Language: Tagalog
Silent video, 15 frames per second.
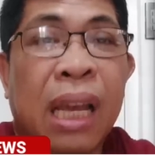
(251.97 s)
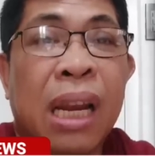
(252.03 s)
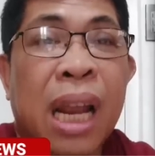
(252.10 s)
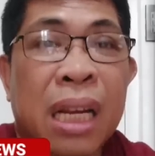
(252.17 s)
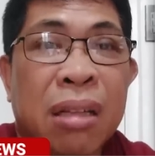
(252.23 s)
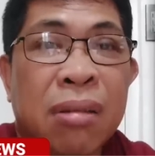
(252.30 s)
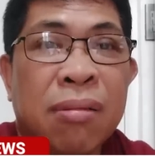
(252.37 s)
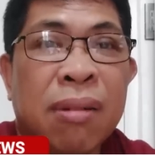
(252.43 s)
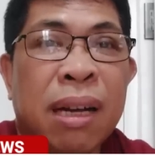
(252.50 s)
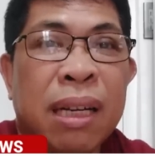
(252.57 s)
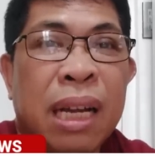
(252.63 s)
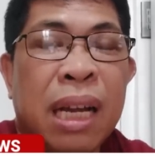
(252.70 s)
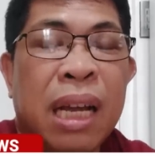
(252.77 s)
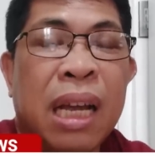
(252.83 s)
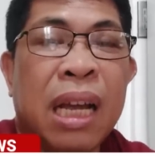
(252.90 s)

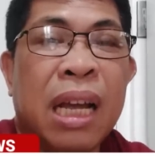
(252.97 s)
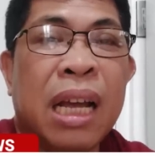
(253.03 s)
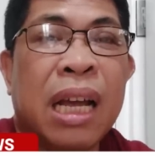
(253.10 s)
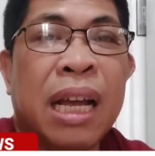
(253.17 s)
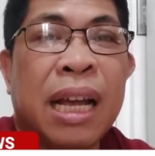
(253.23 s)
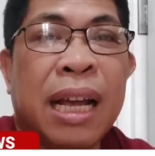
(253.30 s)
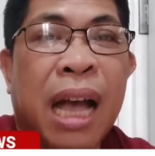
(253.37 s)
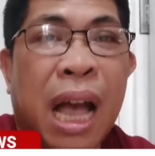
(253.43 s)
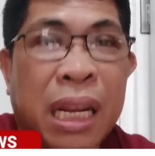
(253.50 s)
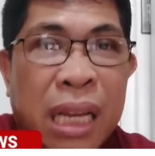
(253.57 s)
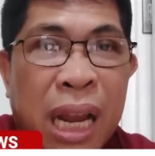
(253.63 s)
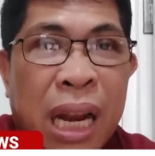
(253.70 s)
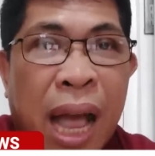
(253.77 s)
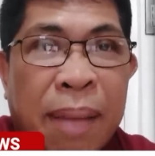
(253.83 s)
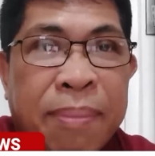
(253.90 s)
Kinasuwa na
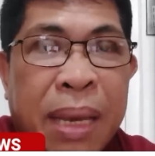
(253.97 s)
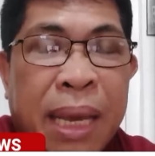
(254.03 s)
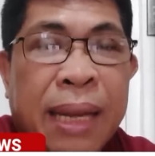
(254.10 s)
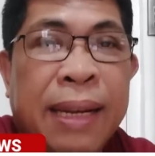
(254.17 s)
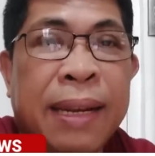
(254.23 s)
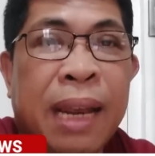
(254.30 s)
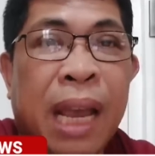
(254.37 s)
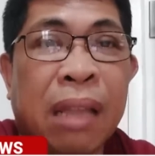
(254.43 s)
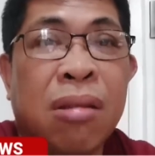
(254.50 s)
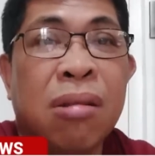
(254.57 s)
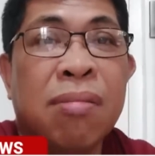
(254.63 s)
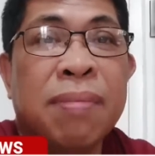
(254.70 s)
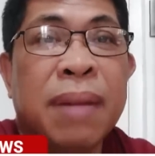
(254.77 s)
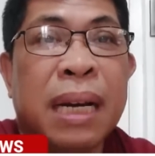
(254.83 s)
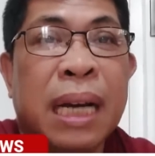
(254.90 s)
anya namin
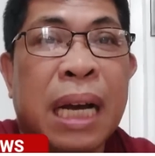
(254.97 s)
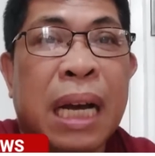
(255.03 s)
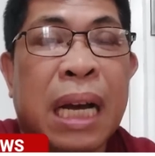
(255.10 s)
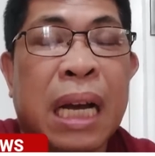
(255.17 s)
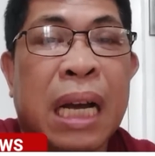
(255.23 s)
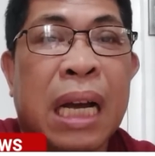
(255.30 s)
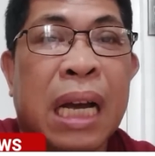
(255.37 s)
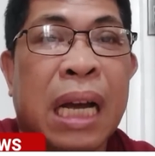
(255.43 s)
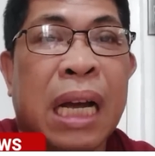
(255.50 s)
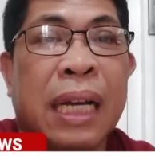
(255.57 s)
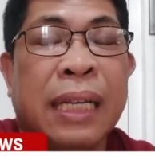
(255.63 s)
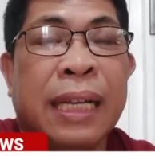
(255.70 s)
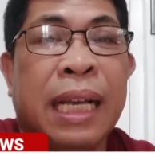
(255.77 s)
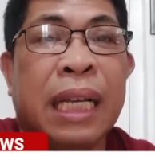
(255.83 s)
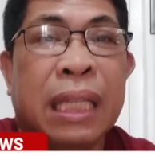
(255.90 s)
itong mga
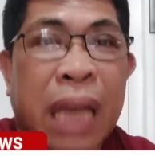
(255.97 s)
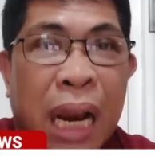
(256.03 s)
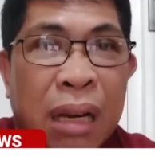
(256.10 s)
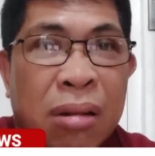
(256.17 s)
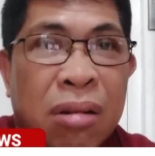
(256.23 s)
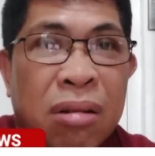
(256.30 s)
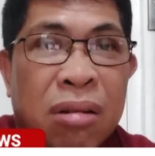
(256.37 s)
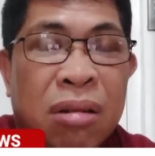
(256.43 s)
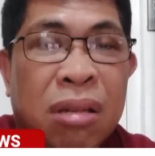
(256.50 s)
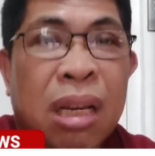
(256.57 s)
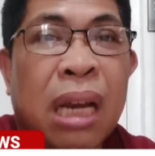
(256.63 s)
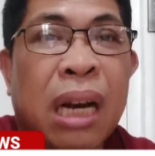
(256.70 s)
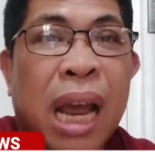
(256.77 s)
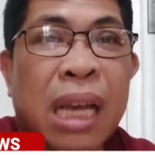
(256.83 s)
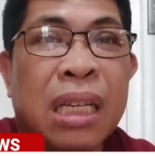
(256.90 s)
sangkot
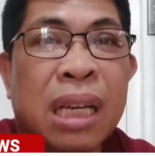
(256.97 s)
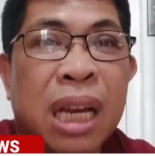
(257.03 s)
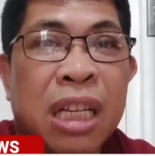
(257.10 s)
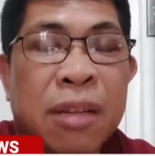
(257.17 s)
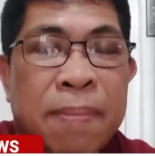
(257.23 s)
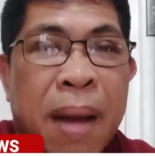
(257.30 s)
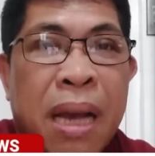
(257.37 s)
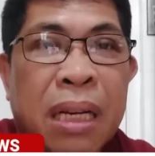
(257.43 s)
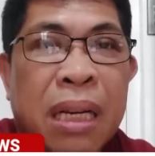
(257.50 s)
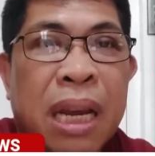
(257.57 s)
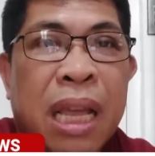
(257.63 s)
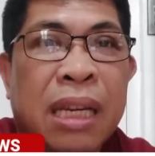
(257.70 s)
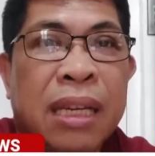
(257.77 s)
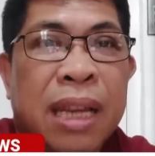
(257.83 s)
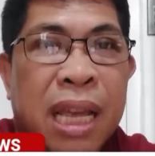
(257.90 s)
sa rice
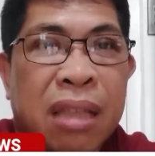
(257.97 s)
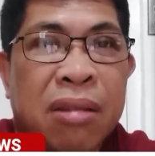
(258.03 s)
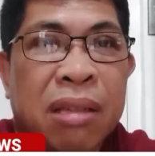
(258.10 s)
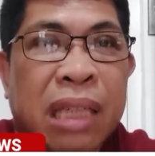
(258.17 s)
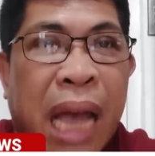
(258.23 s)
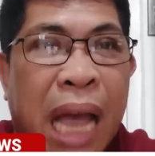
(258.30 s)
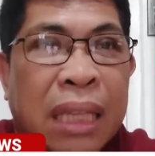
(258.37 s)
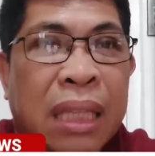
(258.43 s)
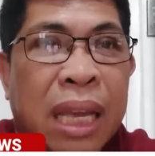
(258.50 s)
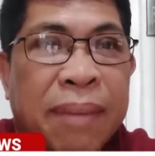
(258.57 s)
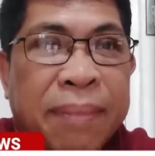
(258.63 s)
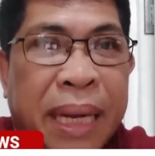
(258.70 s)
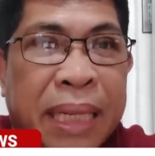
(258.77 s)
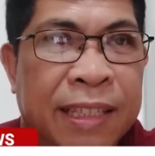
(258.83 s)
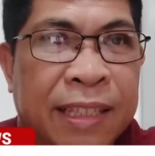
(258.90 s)
smuggling dito sa
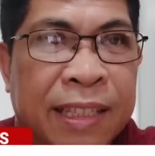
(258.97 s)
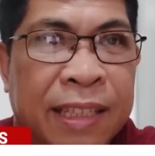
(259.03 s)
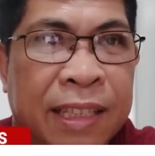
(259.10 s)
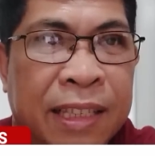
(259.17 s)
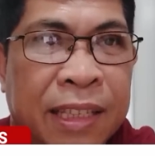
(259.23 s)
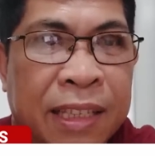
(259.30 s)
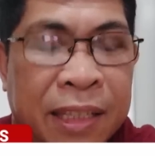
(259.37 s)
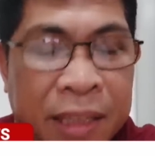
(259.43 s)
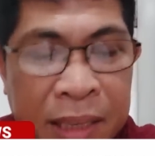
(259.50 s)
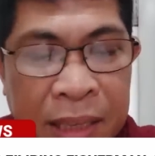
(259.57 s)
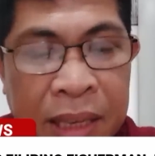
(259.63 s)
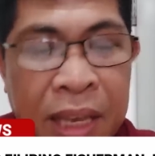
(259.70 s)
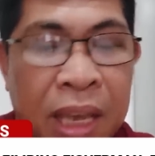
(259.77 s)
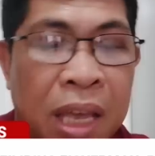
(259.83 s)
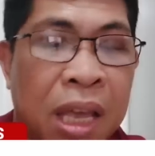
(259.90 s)
ating bansa.
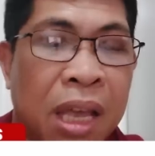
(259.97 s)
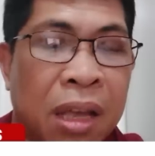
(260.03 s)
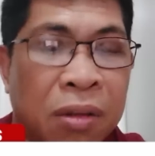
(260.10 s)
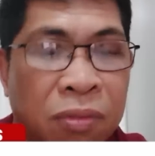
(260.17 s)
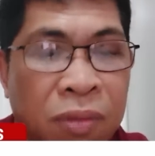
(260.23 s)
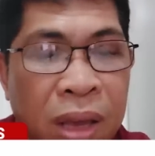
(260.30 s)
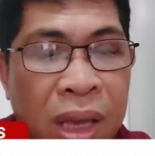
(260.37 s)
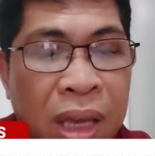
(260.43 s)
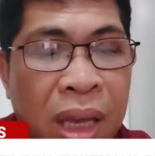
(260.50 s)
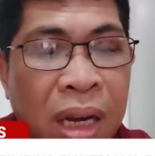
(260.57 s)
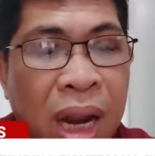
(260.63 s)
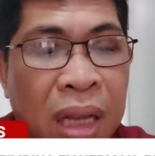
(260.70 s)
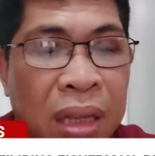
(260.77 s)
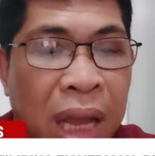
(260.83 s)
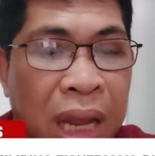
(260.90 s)
We
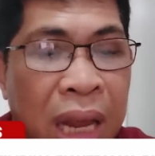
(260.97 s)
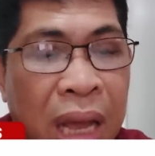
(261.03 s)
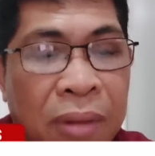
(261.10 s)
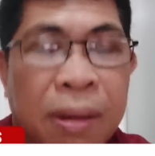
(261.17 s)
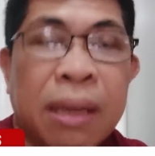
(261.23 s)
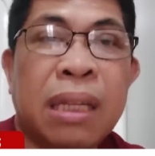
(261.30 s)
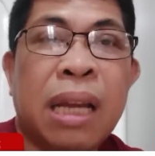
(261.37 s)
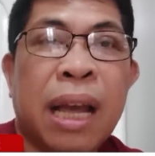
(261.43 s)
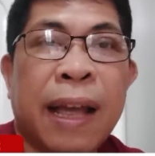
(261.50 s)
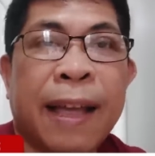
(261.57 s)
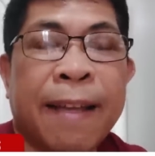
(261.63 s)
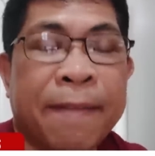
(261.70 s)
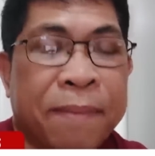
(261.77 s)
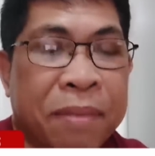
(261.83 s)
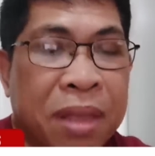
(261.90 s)
cannot allow
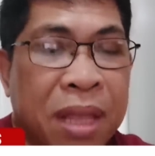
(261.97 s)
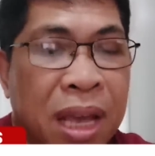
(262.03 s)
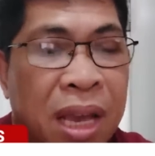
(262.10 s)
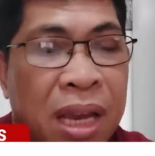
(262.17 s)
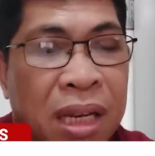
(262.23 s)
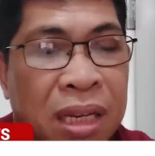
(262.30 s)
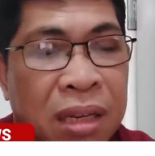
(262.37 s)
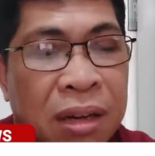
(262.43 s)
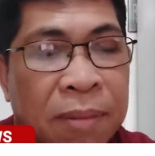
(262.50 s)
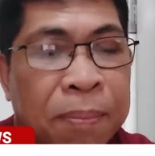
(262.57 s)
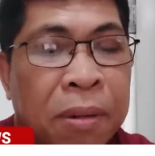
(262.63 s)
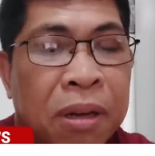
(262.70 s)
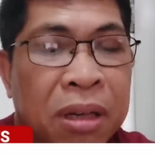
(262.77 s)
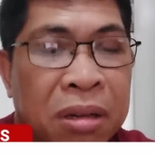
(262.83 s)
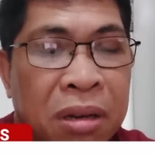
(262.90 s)
anya these
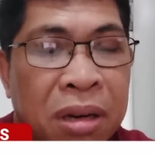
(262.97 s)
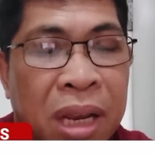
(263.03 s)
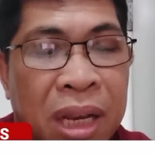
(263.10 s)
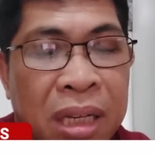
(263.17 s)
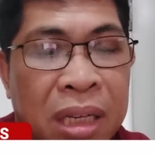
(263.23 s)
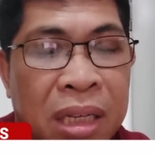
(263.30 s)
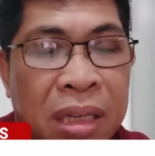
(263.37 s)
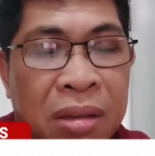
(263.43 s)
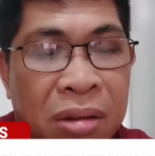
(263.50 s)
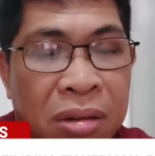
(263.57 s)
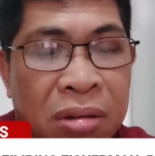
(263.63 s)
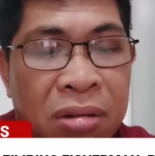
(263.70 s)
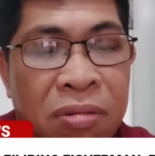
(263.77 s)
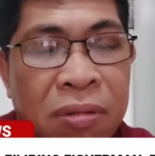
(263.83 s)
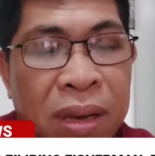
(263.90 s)
opportunists
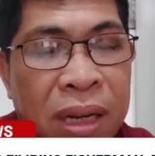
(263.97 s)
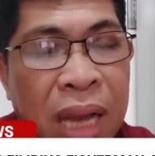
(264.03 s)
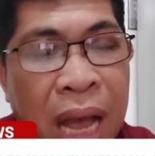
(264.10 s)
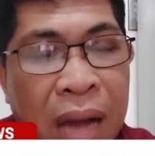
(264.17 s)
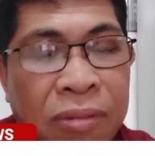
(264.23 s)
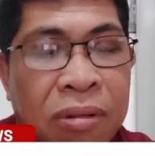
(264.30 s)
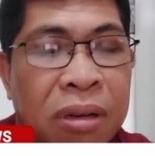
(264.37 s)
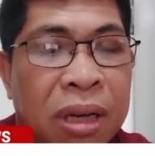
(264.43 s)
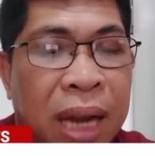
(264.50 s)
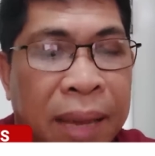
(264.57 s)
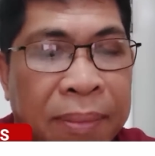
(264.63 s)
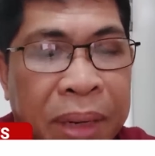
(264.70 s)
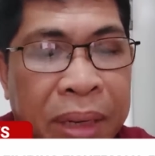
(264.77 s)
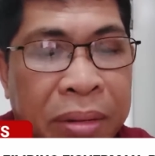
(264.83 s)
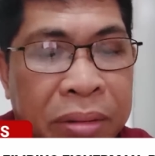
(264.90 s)
to ruin our
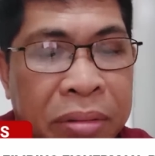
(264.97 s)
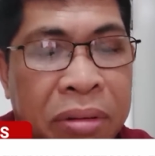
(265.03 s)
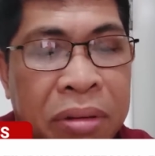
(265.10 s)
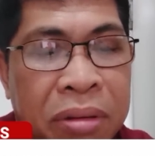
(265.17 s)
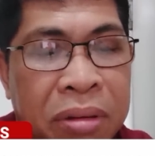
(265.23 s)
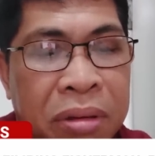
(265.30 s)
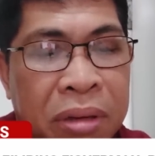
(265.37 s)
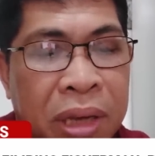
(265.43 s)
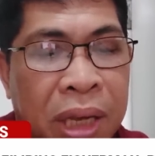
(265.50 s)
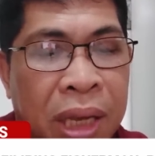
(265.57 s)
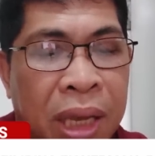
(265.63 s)
livelihoods